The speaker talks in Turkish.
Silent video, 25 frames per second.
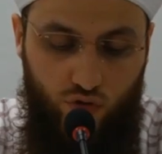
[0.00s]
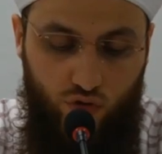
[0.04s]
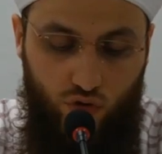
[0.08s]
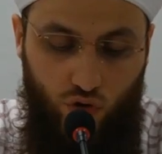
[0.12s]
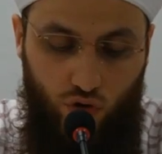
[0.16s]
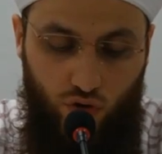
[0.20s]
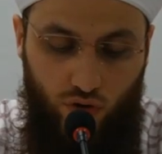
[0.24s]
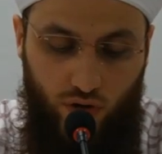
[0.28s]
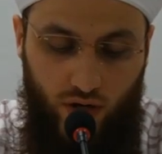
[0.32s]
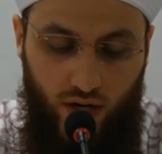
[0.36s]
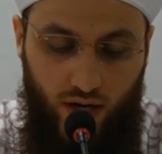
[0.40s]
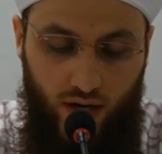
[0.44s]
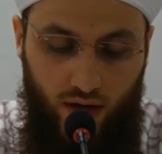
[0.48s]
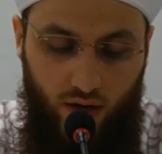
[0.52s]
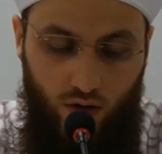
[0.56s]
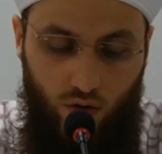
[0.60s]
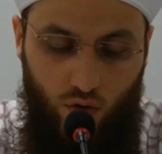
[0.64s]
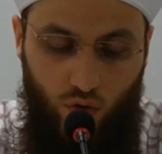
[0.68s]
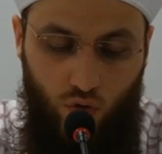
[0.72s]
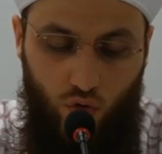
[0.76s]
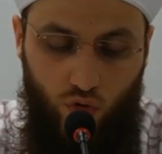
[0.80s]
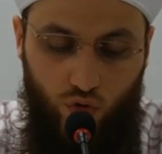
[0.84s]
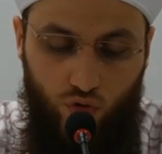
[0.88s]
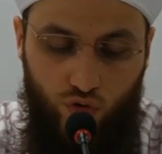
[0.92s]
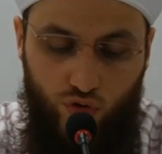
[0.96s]
sonra
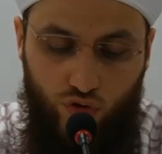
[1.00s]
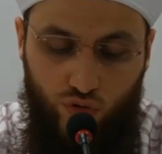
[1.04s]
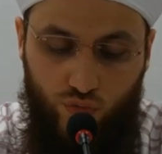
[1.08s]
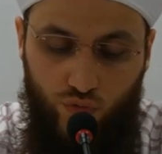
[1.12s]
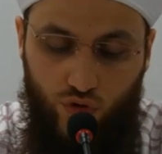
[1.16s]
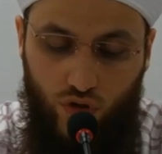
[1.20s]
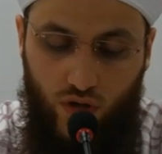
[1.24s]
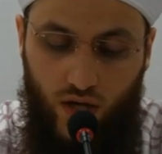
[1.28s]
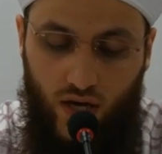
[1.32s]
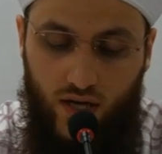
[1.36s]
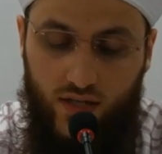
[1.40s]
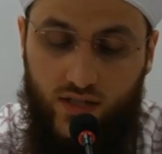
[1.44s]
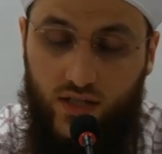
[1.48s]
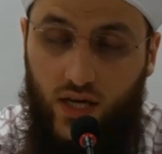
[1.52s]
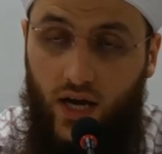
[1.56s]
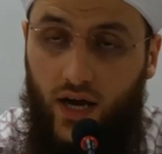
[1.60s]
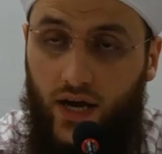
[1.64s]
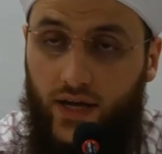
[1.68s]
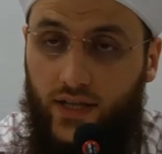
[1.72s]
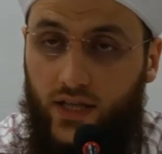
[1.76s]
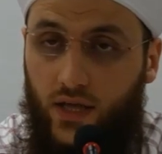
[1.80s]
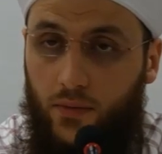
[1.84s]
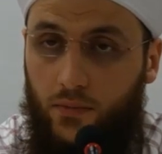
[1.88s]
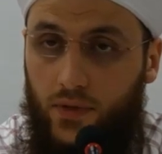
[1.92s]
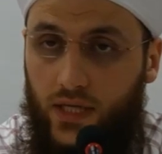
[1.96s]
orucumu kaza
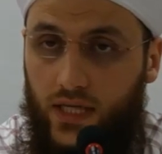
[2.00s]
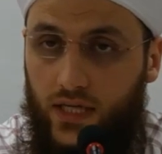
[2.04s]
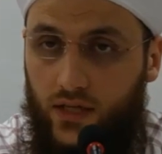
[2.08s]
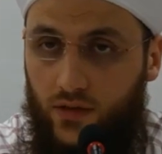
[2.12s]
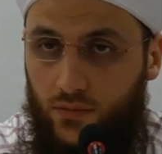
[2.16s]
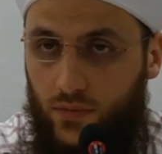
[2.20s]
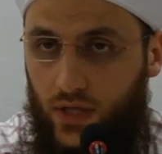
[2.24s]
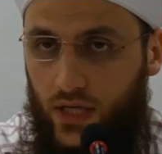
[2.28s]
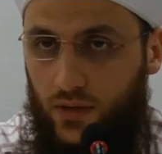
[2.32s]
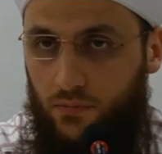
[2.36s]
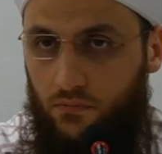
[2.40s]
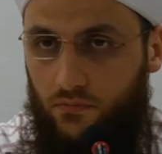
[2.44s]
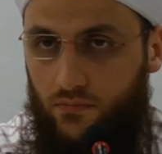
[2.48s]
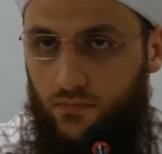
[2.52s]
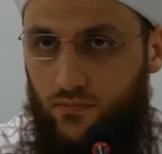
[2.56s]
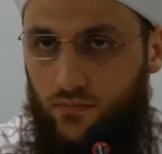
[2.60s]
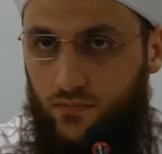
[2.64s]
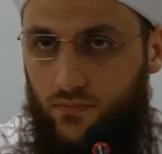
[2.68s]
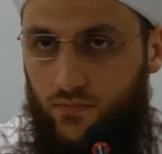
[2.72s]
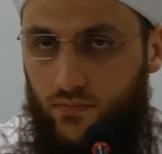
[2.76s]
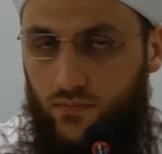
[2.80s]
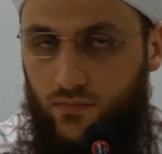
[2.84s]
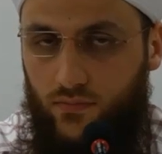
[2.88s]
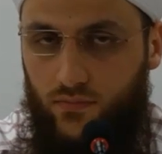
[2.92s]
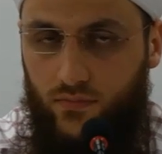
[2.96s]
edebilir miyim
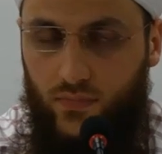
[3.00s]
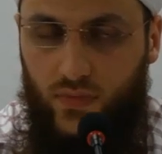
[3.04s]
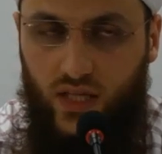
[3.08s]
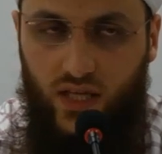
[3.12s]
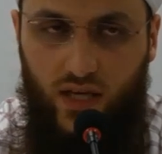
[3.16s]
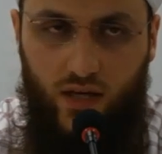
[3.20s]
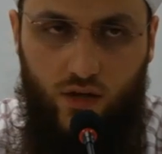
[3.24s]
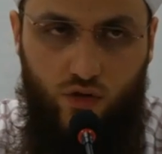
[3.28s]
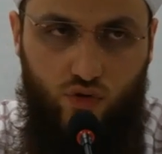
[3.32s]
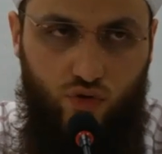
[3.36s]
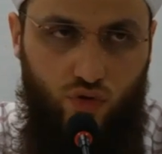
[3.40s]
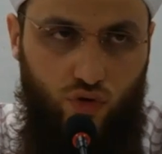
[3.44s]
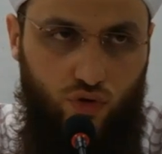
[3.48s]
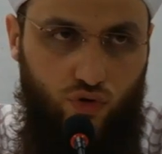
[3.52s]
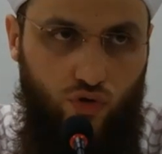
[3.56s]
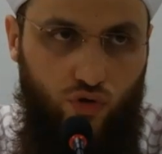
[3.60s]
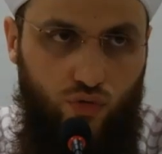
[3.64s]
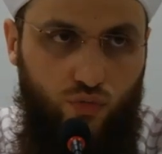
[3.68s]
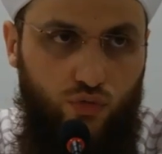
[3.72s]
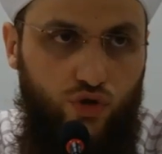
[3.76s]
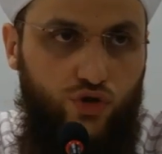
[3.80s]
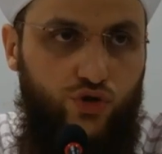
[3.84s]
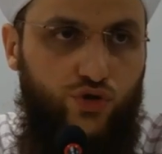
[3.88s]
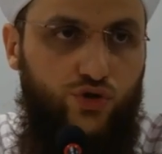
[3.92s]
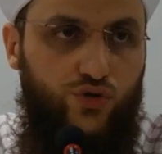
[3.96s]
diye
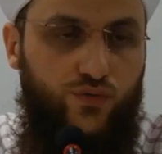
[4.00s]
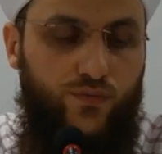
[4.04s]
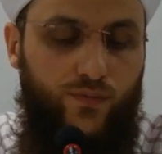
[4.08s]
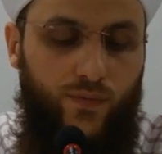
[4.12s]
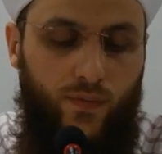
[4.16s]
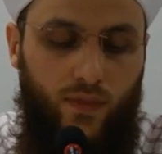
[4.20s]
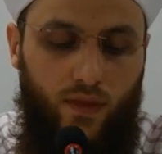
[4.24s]
sorulmuş.